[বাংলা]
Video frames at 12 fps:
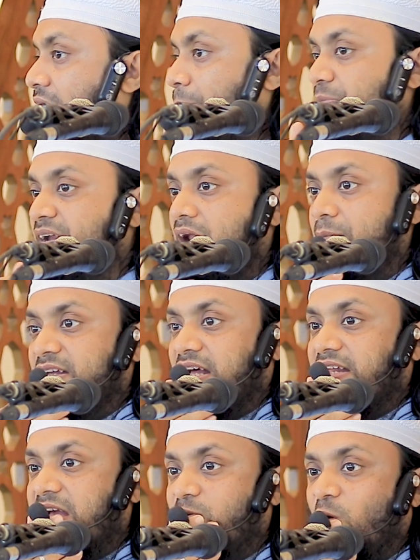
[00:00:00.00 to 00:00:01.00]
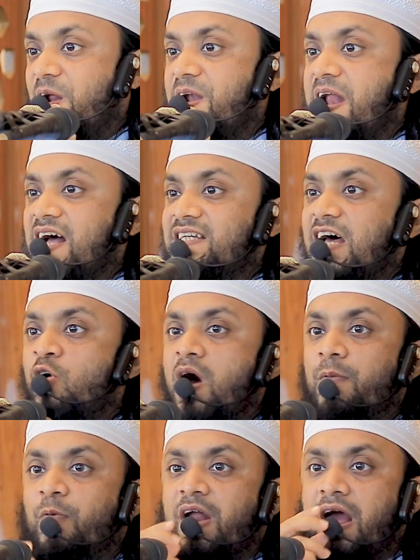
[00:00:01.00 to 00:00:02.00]
আপনি নামাজ আদায় করেন না আজান
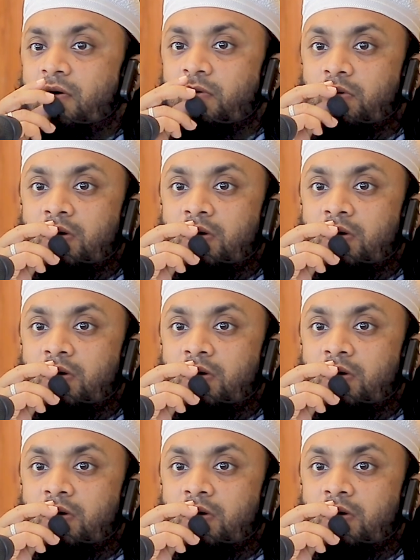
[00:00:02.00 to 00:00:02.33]
হওয়ার পরেও